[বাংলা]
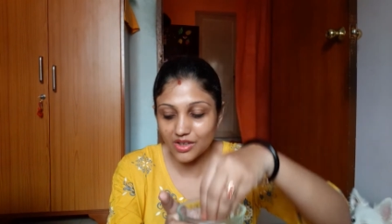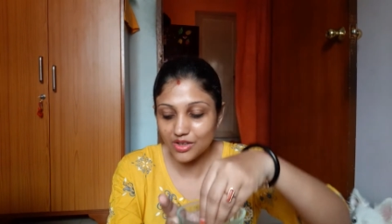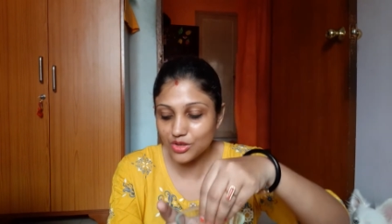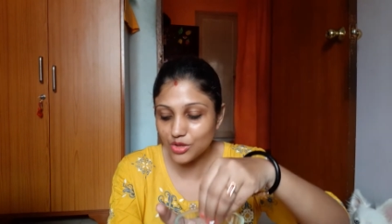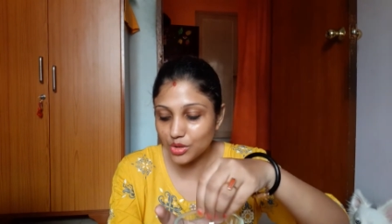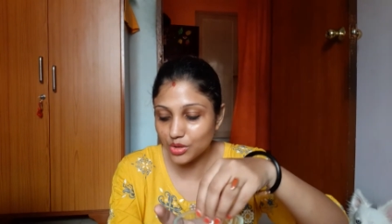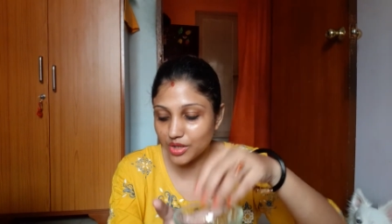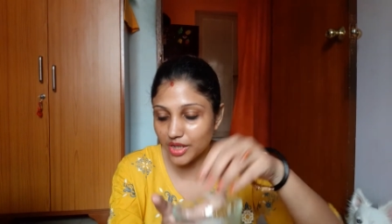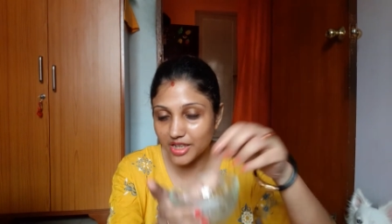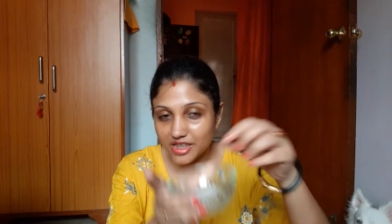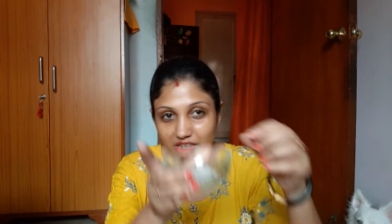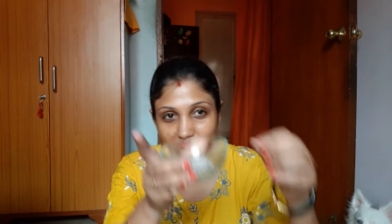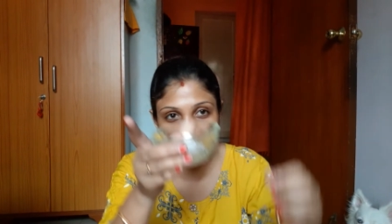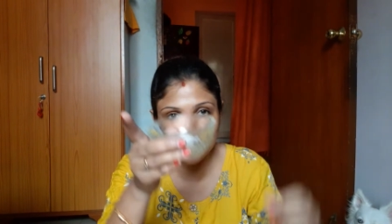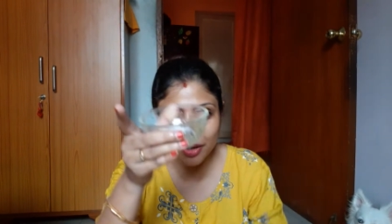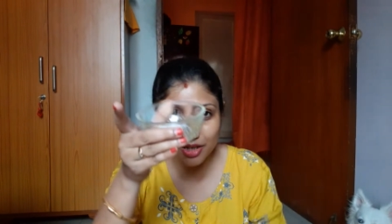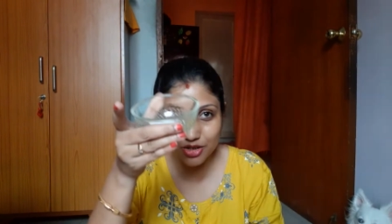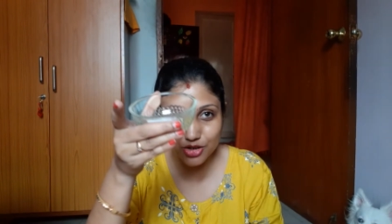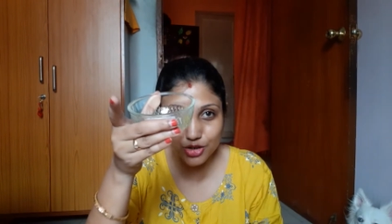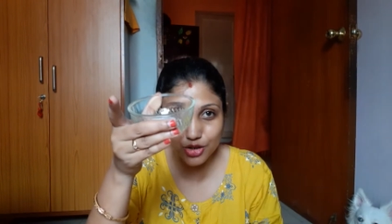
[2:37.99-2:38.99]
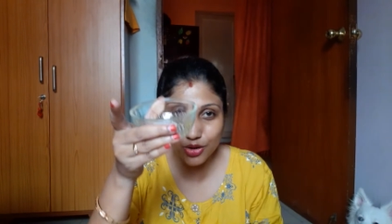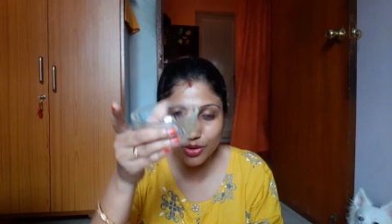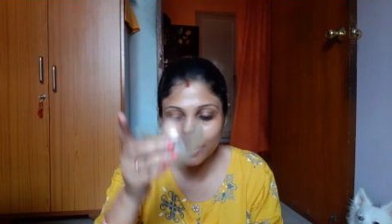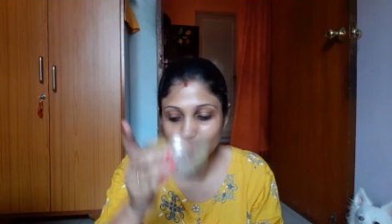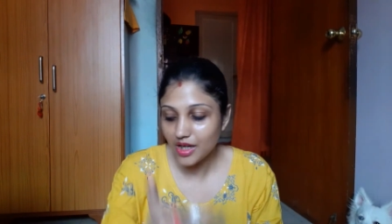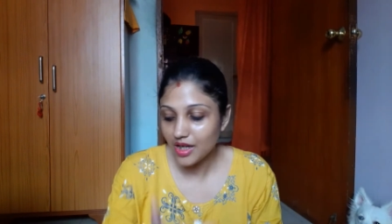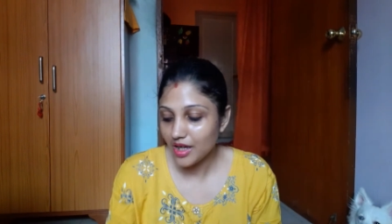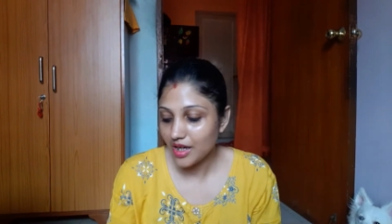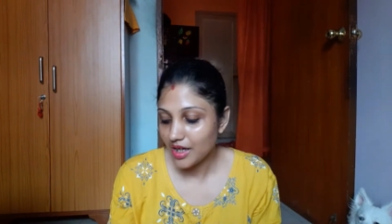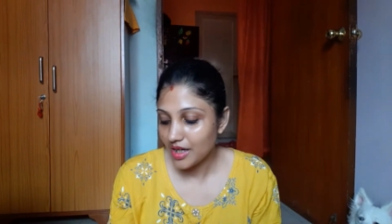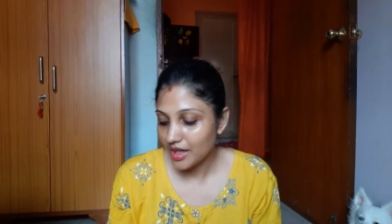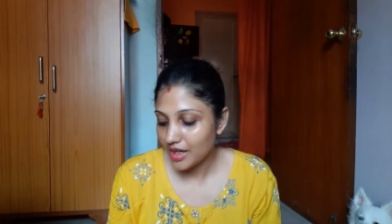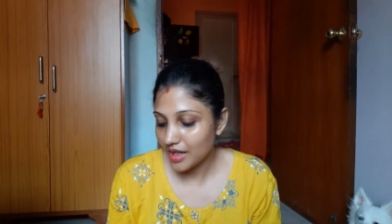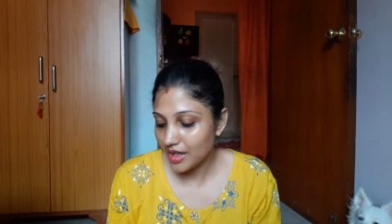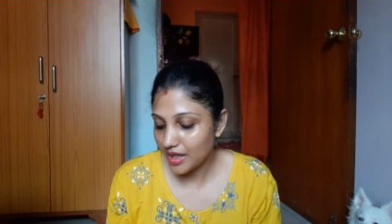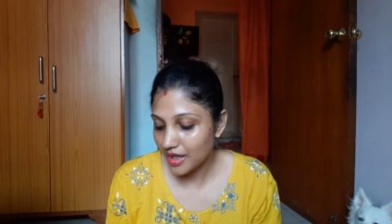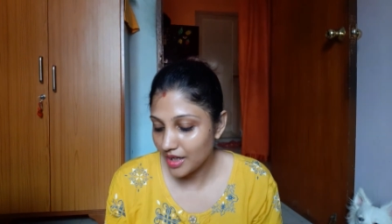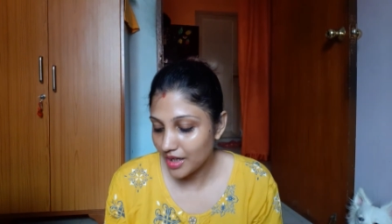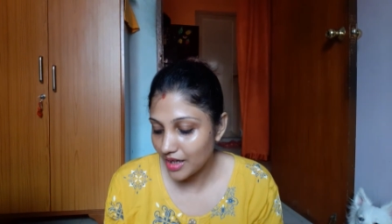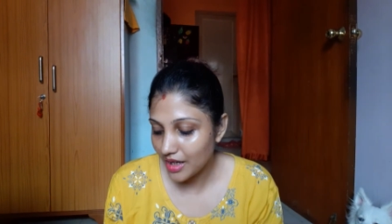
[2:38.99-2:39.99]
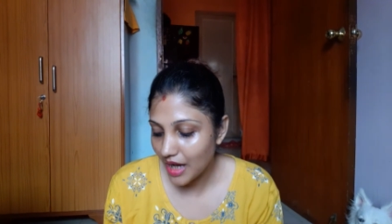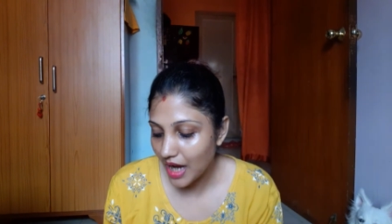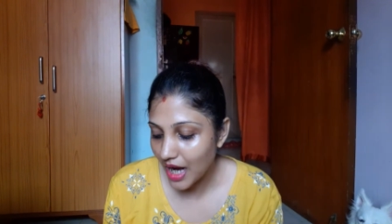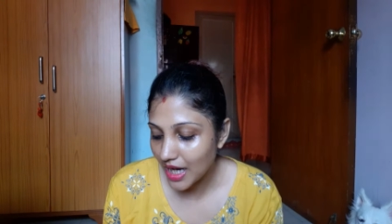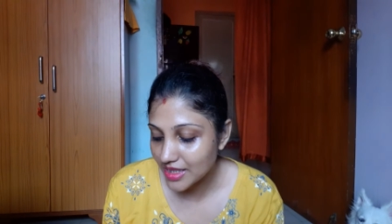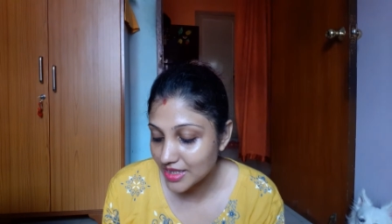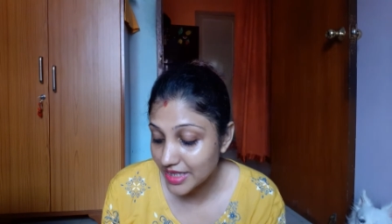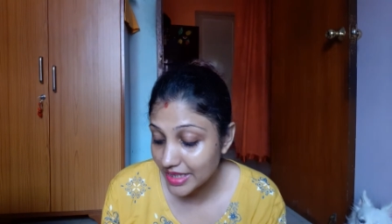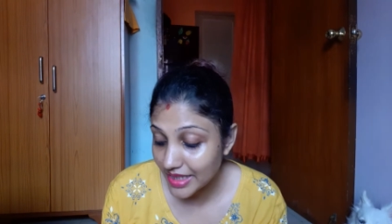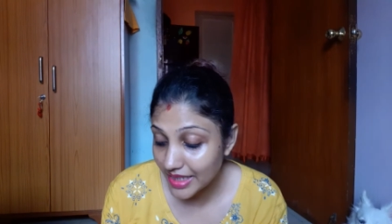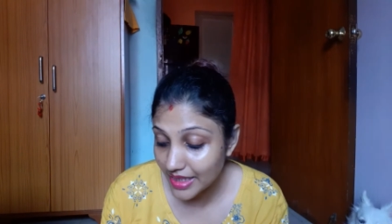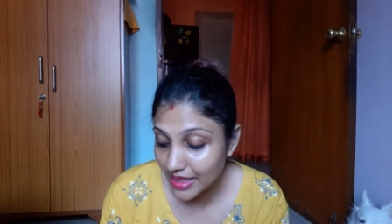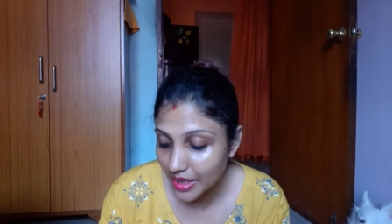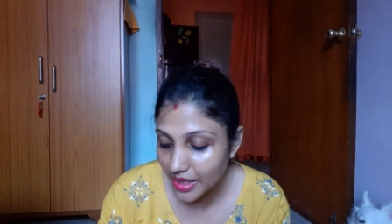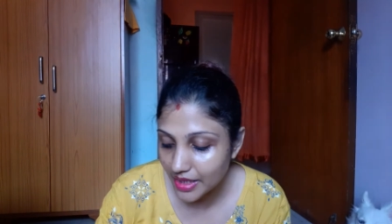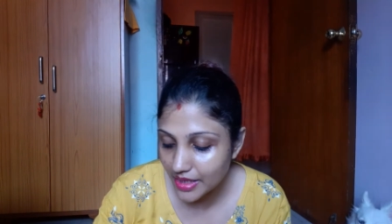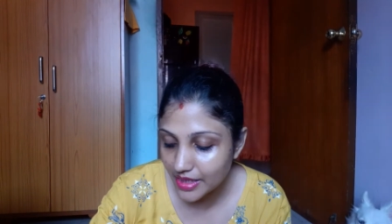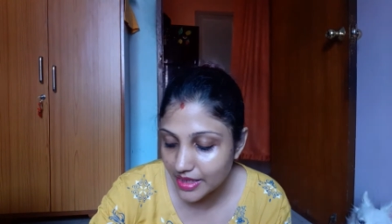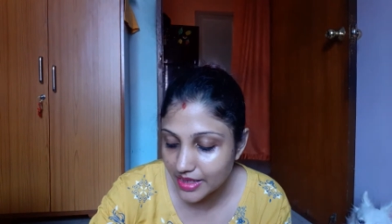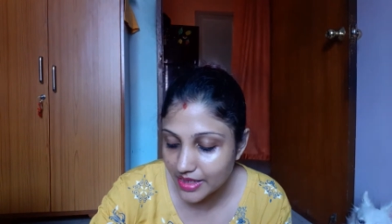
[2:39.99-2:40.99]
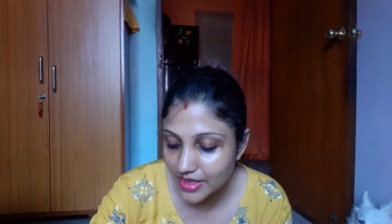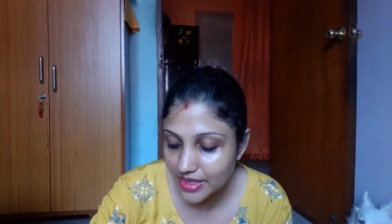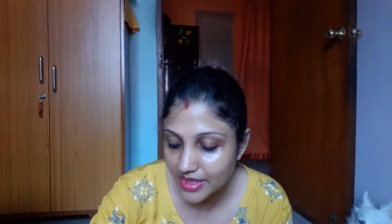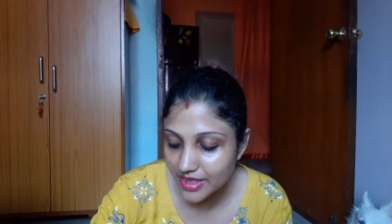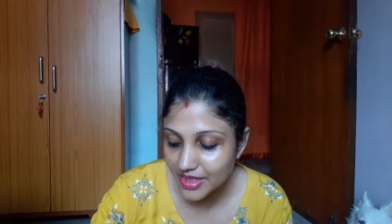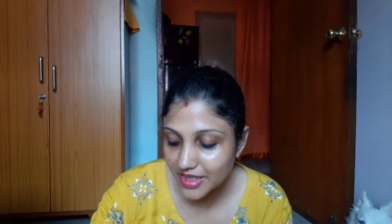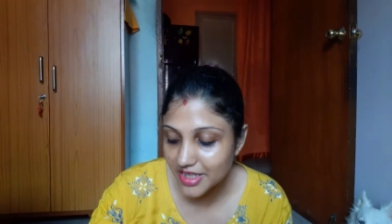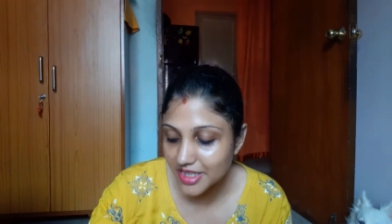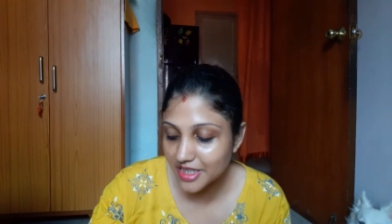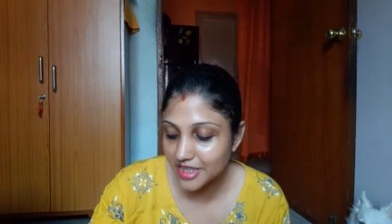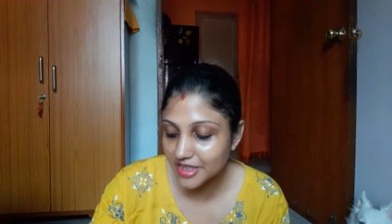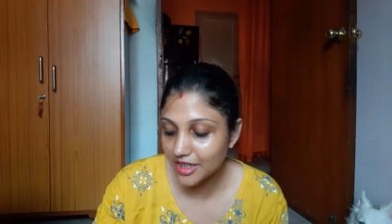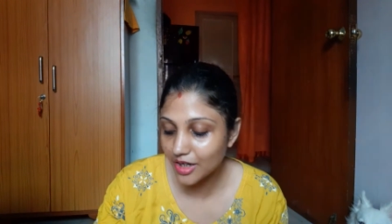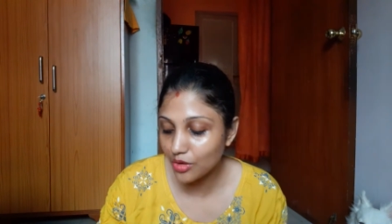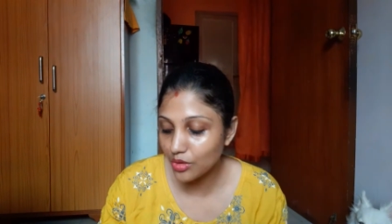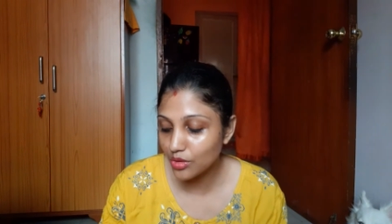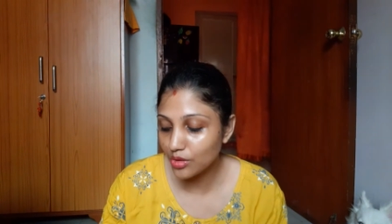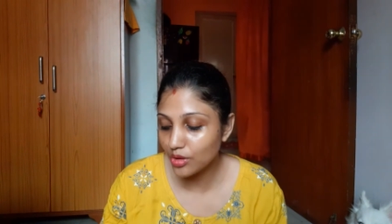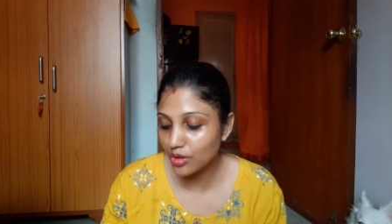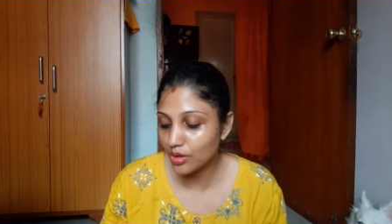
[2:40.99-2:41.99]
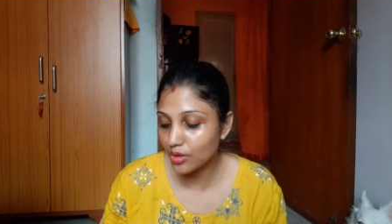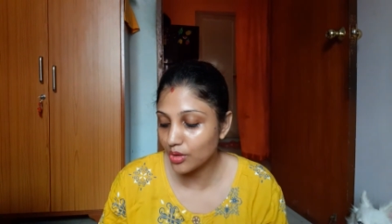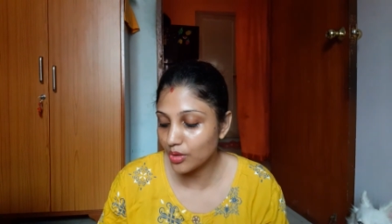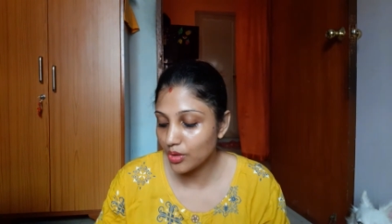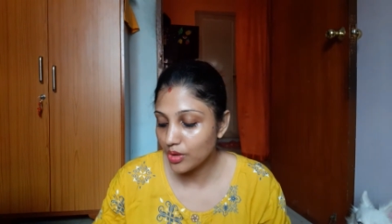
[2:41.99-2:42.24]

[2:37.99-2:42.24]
তো দেখতেই পাচ্ছ আর যেটা নিচ্ছি সেটা হলো